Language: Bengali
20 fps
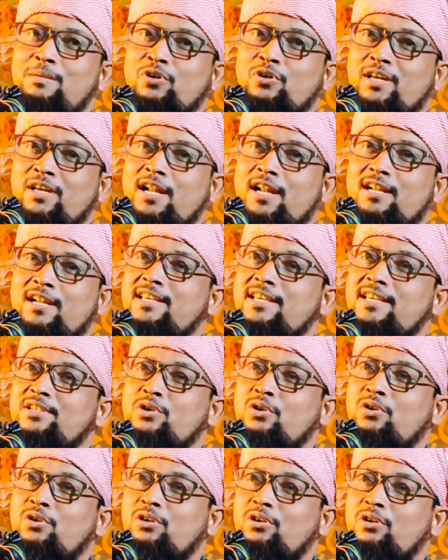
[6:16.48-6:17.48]
বুকে নারীদের
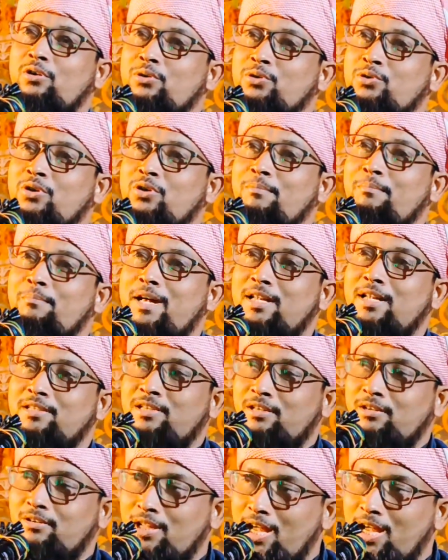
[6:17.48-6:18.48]
যখন কোনো সম্মান
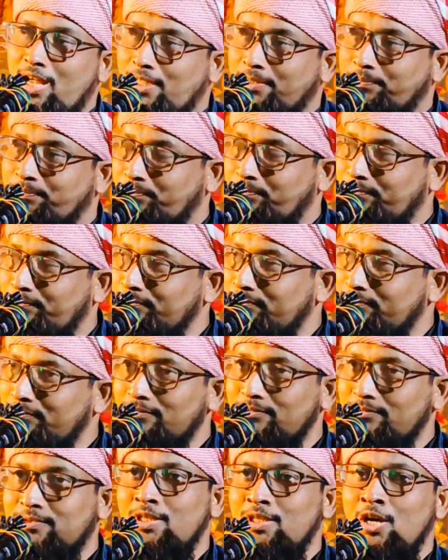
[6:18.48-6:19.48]
ছিল না
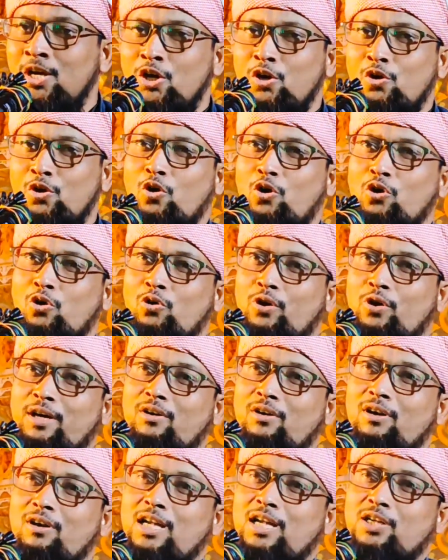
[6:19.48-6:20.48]
কোনো ঘরে
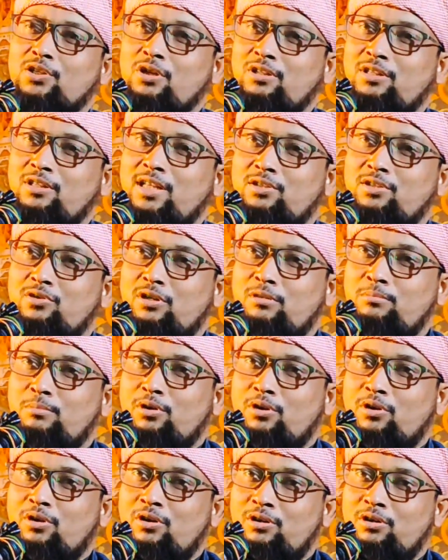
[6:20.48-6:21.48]
কন্যা সন্তান
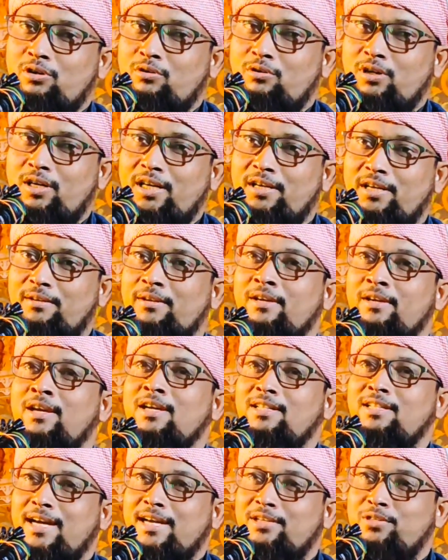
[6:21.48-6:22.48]
জন্মগ্রহণ করলে
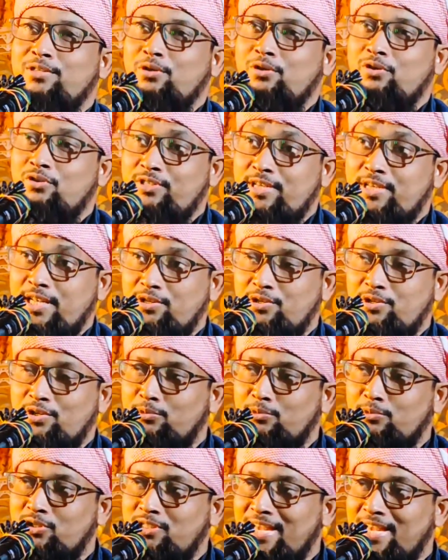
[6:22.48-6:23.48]
তাকে যখন জ্যান্ত
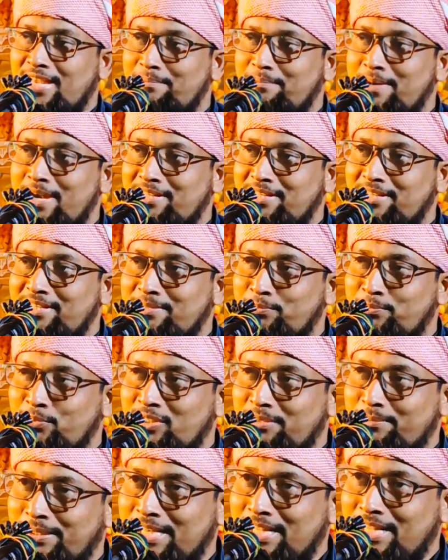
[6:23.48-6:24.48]
অবস্থায় মাটিতে
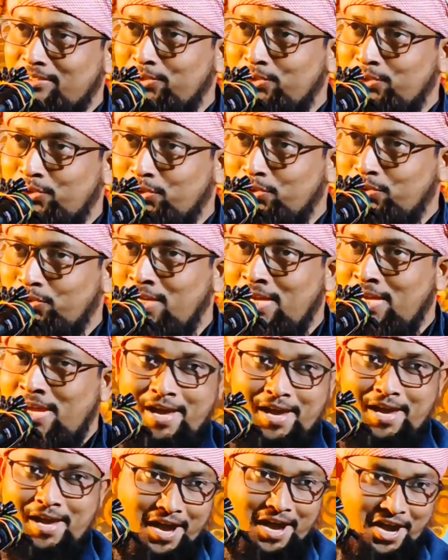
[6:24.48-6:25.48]
পুঁতে ফেলা হতো
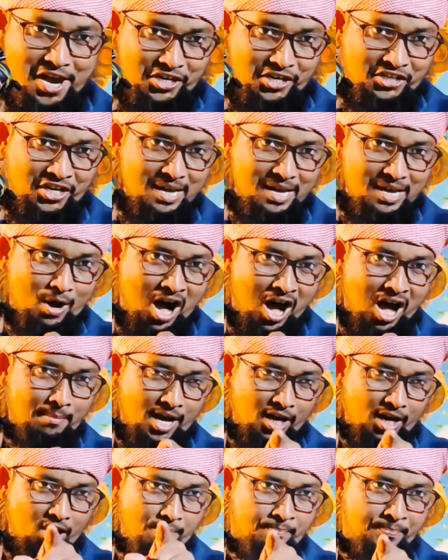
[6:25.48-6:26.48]
এই সেই
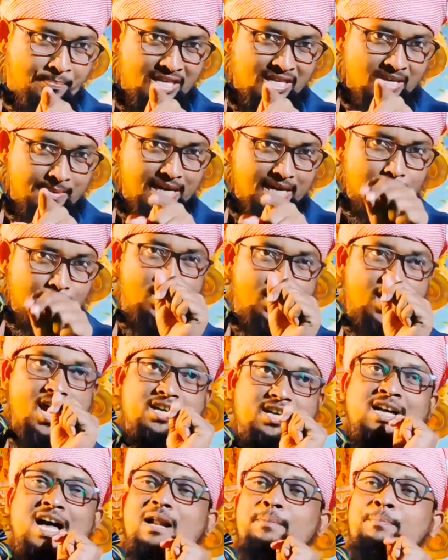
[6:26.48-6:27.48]
মহামানব পৃথিবীর বুকে
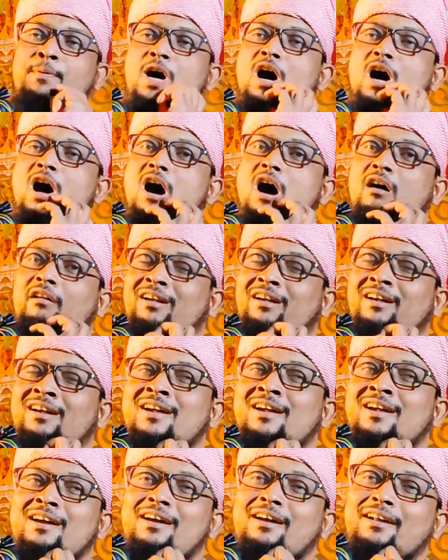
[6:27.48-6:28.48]
আসার পর
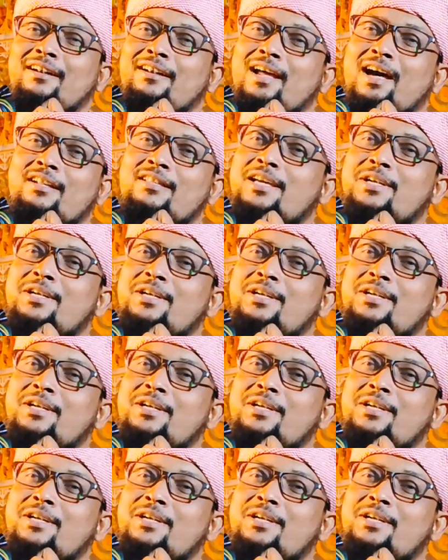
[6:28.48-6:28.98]
নারীদের